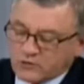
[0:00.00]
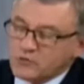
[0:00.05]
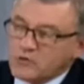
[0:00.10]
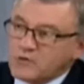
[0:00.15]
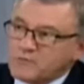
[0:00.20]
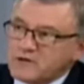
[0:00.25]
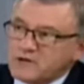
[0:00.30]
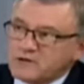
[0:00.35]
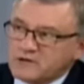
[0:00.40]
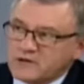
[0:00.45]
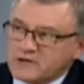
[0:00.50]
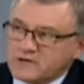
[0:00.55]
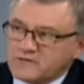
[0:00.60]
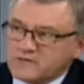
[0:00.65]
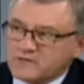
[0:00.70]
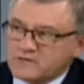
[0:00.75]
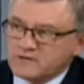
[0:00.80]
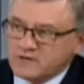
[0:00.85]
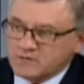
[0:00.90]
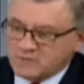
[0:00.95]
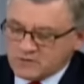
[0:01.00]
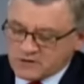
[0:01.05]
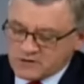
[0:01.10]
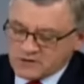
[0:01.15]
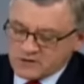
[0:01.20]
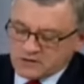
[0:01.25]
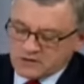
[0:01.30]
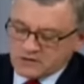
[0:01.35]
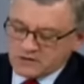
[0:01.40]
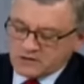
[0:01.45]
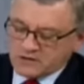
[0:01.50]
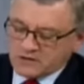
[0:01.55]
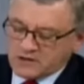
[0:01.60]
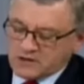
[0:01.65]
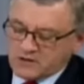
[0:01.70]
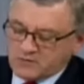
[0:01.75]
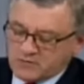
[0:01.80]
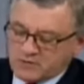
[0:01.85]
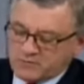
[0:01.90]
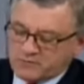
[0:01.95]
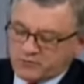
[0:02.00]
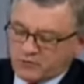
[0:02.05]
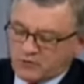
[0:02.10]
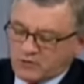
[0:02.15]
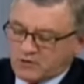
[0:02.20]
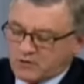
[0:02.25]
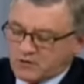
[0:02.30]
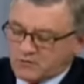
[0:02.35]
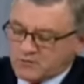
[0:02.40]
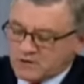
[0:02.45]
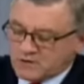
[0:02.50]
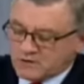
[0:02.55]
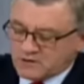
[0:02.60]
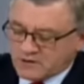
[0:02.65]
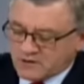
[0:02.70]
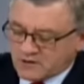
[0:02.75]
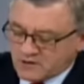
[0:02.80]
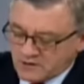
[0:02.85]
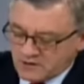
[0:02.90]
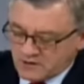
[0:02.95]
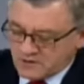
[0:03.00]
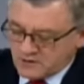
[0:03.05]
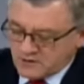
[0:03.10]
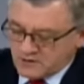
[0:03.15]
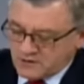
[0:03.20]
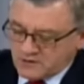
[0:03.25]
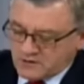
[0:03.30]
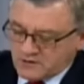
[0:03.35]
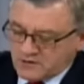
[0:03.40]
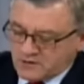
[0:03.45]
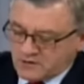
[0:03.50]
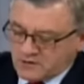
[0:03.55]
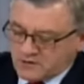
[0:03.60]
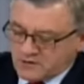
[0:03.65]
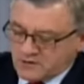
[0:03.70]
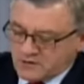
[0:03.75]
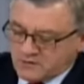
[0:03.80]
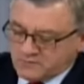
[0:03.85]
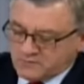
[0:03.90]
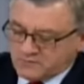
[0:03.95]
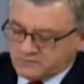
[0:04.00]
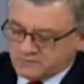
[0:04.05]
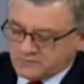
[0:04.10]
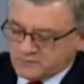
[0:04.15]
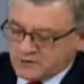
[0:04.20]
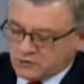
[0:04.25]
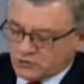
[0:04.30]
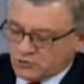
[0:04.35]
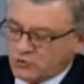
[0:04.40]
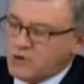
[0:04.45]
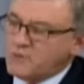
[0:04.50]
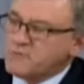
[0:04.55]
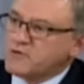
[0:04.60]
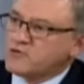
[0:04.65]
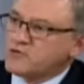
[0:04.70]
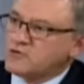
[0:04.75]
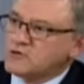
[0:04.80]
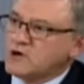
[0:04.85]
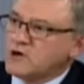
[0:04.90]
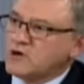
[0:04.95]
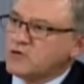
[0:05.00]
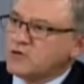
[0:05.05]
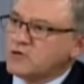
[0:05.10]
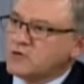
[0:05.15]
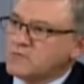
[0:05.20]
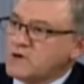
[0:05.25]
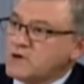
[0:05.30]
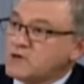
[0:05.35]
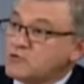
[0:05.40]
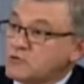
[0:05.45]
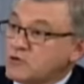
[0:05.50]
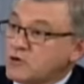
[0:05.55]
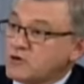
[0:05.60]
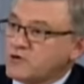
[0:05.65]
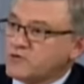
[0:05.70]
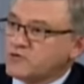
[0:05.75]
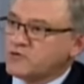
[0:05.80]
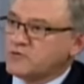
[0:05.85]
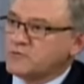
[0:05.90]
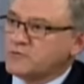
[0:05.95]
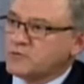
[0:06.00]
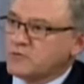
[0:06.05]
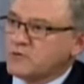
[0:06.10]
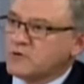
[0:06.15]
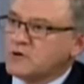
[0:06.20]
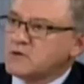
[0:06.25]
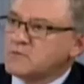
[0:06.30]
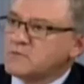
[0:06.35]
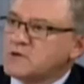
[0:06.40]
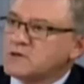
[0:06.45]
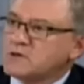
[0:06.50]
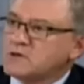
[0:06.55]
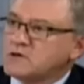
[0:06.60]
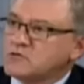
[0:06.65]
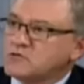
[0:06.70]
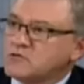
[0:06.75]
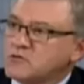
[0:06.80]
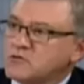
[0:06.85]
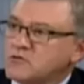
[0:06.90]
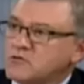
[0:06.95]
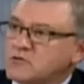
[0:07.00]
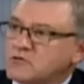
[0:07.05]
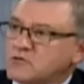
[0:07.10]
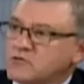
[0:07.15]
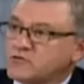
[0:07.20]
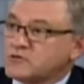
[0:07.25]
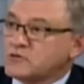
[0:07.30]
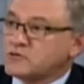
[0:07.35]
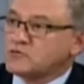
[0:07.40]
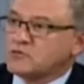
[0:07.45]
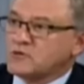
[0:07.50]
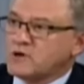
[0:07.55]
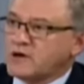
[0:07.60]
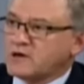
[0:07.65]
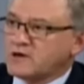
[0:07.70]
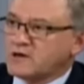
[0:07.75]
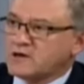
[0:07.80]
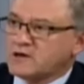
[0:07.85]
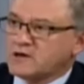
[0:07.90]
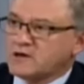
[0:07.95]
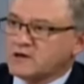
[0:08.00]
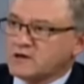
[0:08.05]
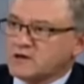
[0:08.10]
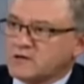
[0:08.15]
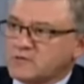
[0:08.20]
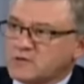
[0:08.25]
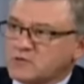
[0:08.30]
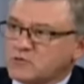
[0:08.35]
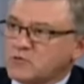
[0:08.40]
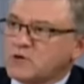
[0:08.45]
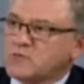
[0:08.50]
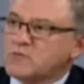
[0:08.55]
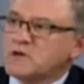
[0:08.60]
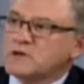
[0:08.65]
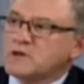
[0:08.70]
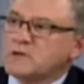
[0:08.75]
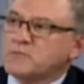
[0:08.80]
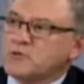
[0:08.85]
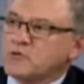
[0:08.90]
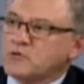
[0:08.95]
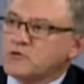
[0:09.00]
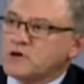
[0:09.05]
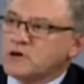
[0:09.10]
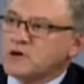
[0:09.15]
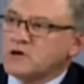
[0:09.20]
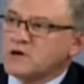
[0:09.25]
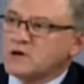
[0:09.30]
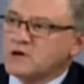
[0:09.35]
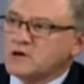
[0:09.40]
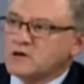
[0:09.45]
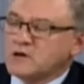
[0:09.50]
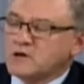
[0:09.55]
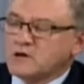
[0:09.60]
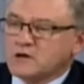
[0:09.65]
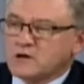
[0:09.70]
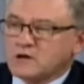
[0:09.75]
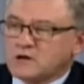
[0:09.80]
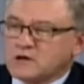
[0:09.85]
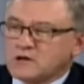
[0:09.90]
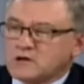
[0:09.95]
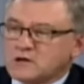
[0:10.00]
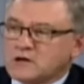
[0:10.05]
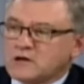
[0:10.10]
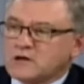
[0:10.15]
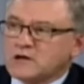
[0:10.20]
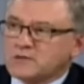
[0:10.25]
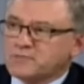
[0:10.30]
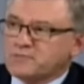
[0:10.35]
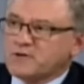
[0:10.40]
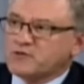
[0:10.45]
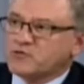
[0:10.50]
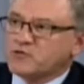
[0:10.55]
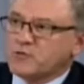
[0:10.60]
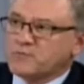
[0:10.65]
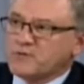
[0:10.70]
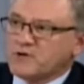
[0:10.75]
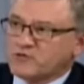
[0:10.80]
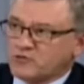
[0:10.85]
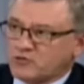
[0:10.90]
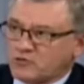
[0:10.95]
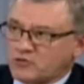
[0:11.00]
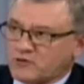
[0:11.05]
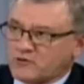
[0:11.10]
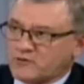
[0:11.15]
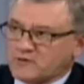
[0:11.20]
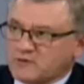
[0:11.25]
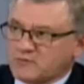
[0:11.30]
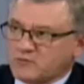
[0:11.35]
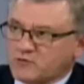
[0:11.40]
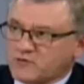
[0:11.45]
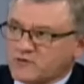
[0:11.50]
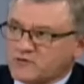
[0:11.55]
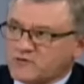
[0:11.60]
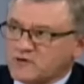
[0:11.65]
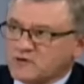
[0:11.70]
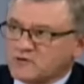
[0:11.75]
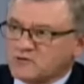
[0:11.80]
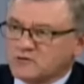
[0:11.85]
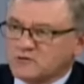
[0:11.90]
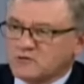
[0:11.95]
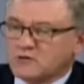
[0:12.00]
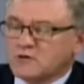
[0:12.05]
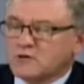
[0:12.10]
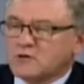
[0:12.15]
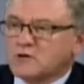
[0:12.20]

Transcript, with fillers: arduamente en este tema, Jaime. Probablemente, eh, y tú lo has mencionado en más de una ocasión, probablemente no con los titulares que eventualmente podrían indicar paso a paso lo que estamos haciendo,